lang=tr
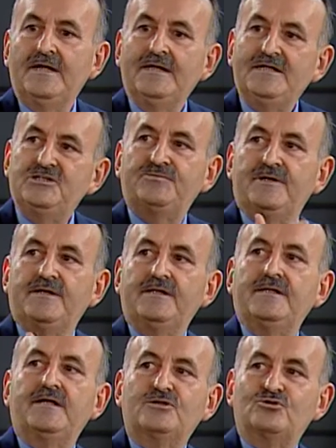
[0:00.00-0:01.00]

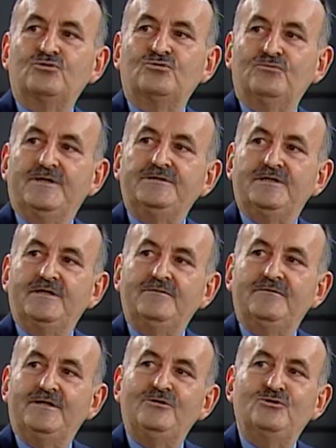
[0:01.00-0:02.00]
İşverene de şu
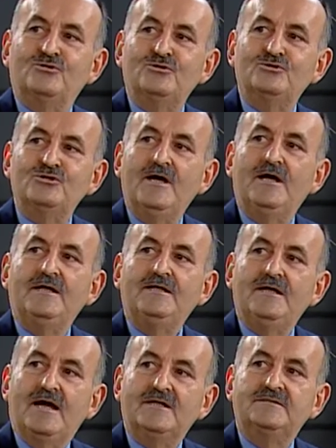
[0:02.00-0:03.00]
güvenceyi veriyoruz.
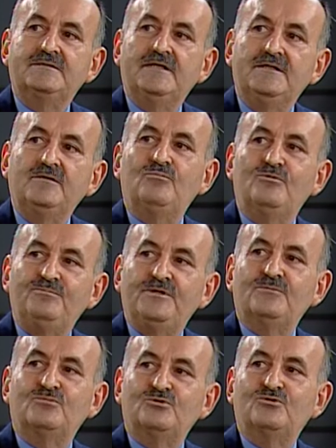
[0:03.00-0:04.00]
Ya senin bu
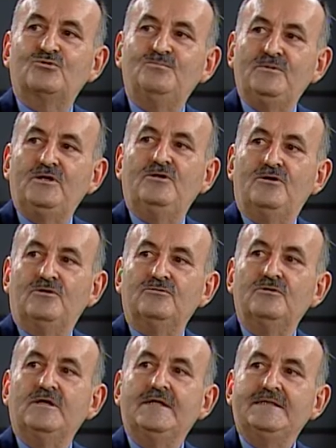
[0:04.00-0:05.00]
bir buçuk milyon
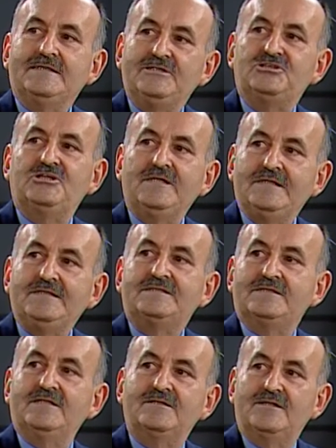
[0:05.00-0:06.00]
kişinin
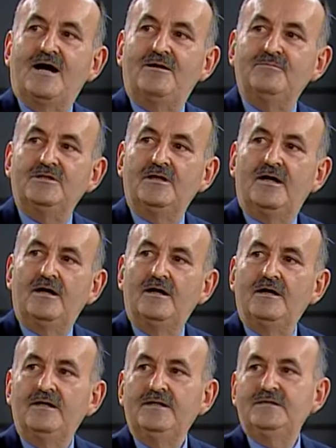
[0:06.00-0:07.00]
istihdamında
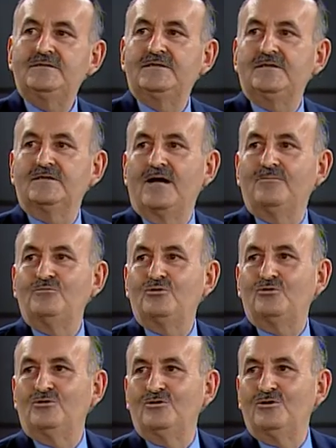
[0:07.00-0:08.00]
istihdam
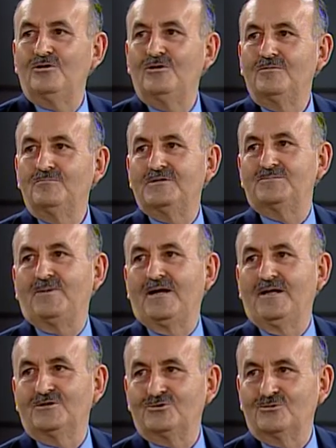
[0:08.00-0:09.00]
yükünü biz
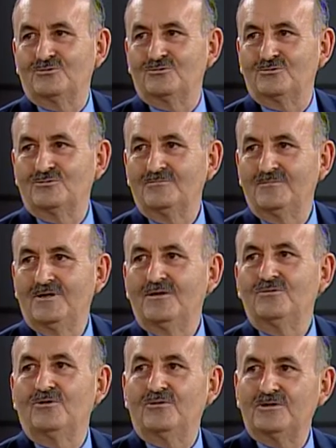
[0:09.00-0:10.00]
paylaşıyoruz.
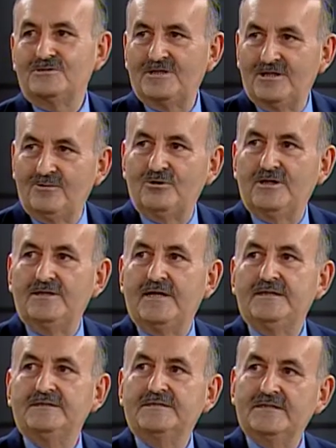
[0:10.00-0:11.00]
Dolayısıyla
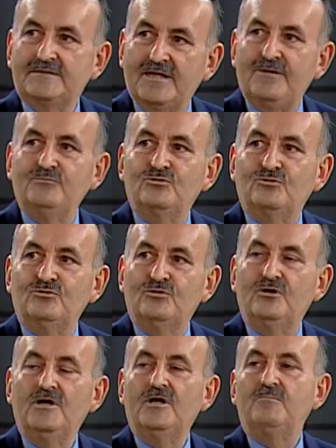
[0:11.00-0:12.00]
burada istihdam yükünü
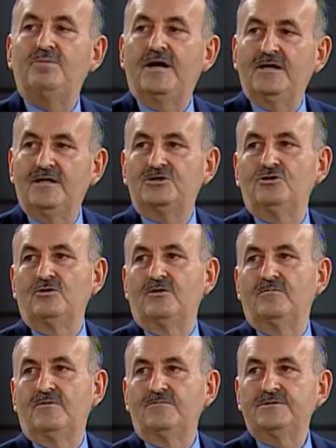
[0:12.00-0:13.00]
paylaşıyor
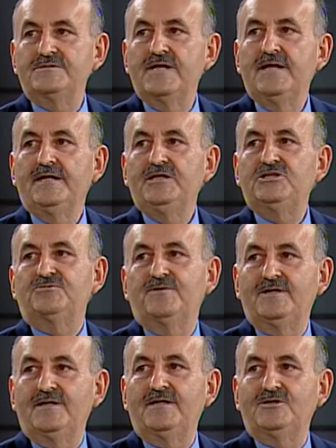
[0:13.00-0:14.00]
olmamız
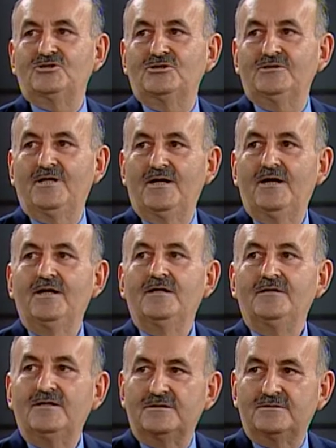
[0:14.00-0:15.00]
işveren içinde
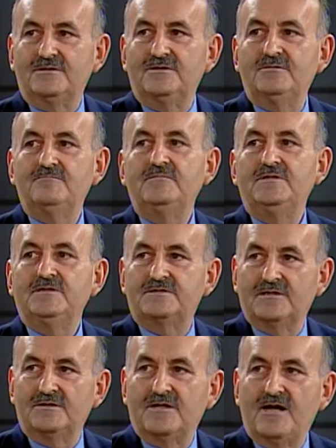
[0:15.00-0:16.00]
yatırım,
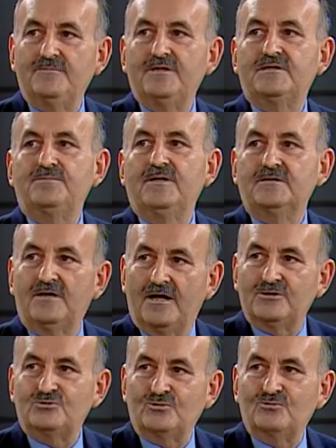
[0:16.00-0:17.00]
istihdam etme,
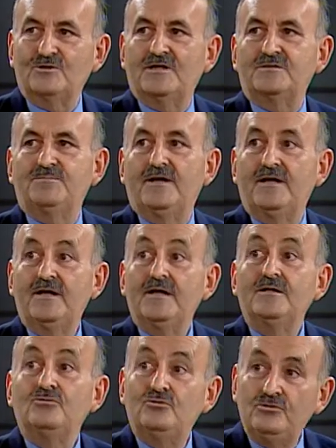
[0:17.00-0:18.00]
daha çok üretme,
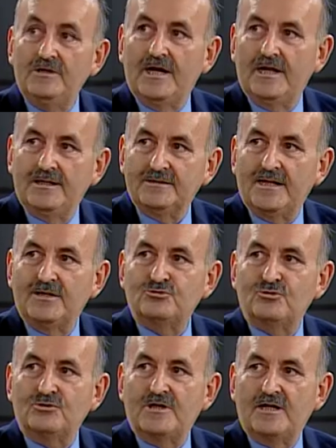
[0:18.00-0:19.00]
dünya ile daha
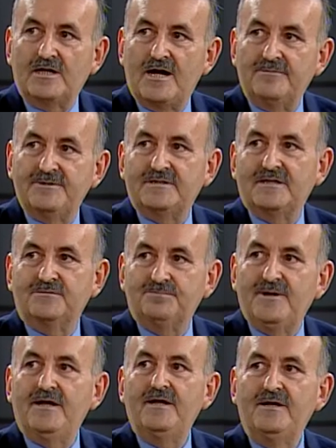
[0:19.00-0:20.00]
çok rekabet
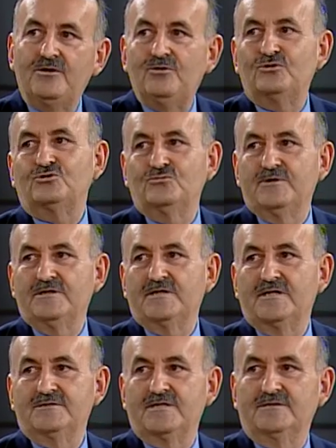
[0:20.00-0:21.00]
etme özgüvenini
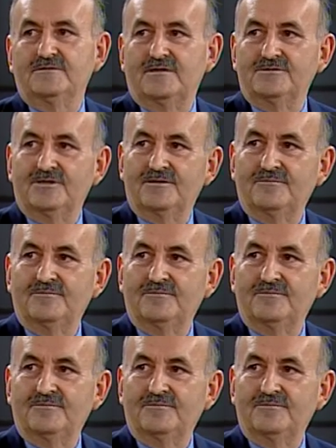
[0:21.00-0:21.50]
kazandıracak.